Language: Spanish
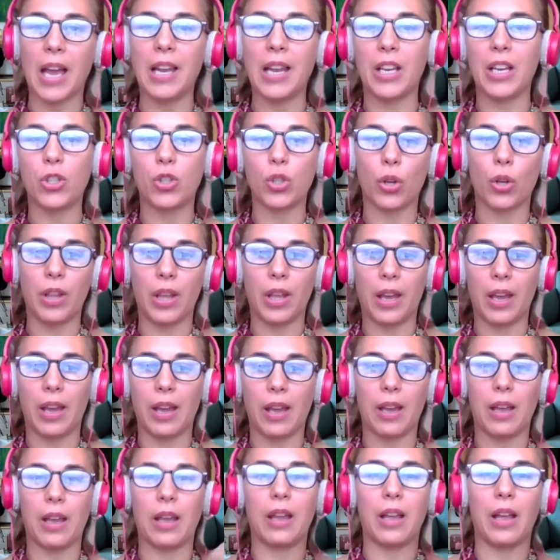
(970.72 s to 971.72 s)
y ya el hecho
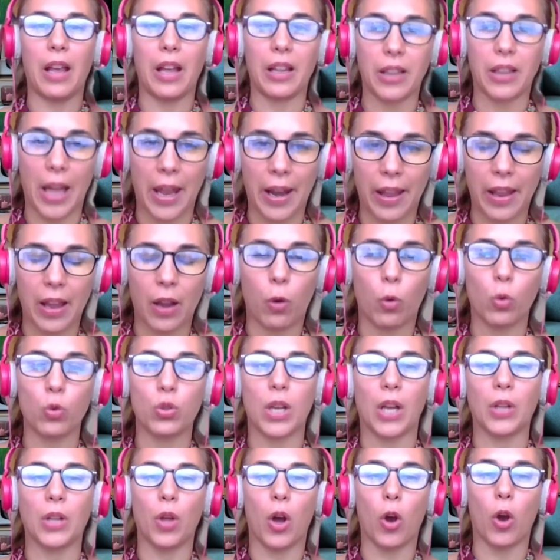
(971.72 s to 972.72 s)
de eh, estar
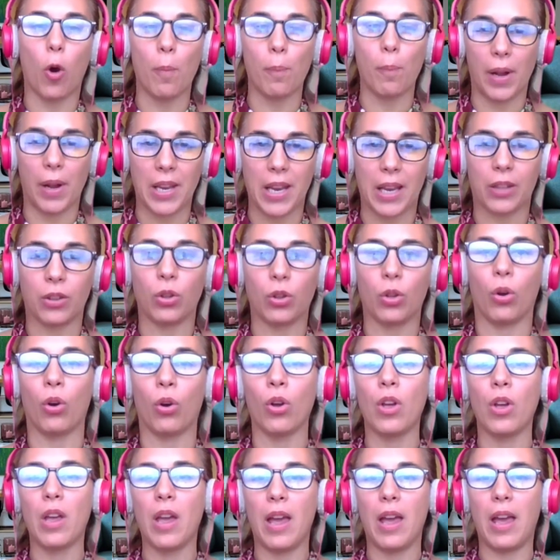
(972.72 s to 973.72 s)
escuchando,
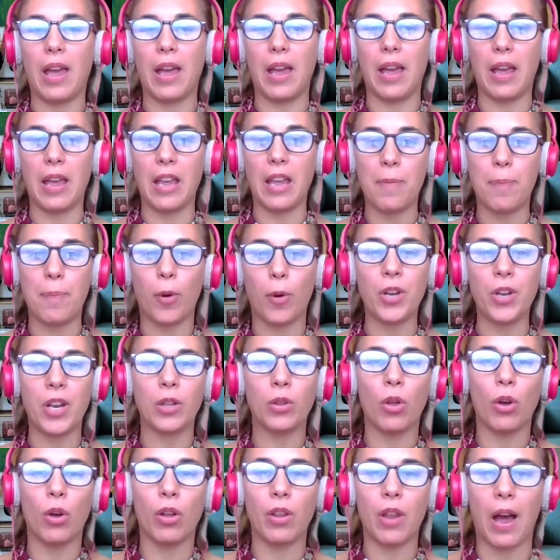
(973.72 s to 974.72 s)
acompañando eh, y
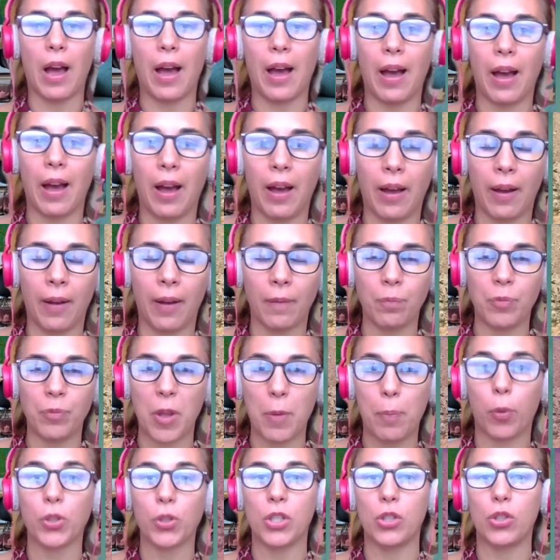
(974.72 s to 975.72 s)
poniendo a
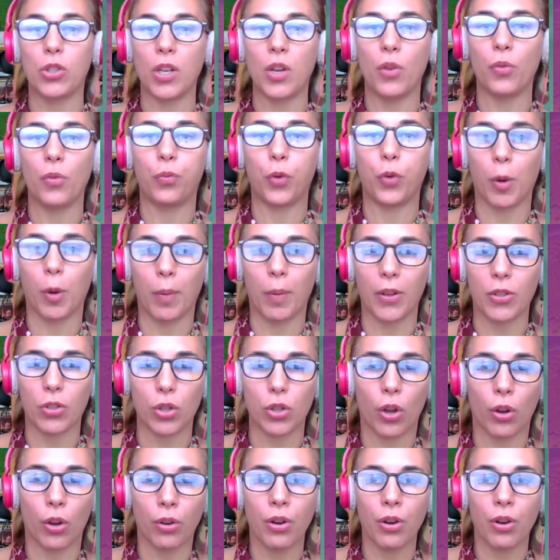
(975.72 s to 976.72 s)
disposición
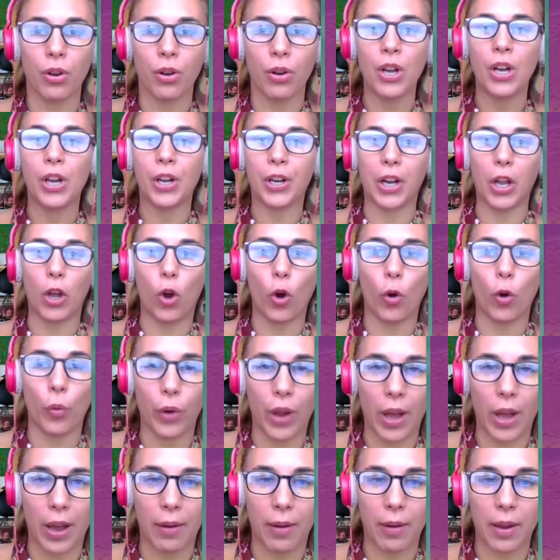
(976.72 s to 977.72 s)
información
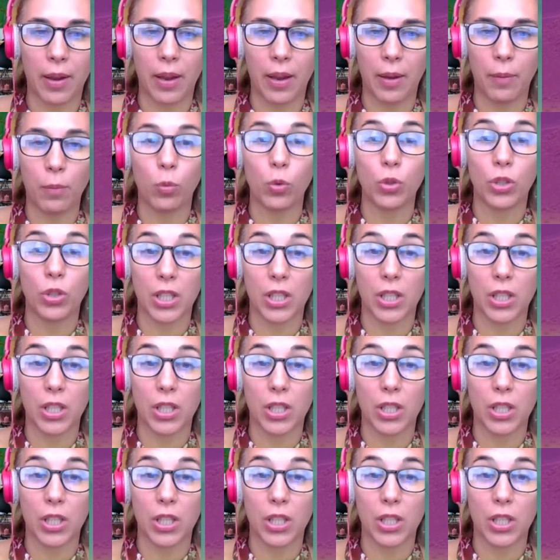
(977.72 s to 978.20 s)
recobra eh,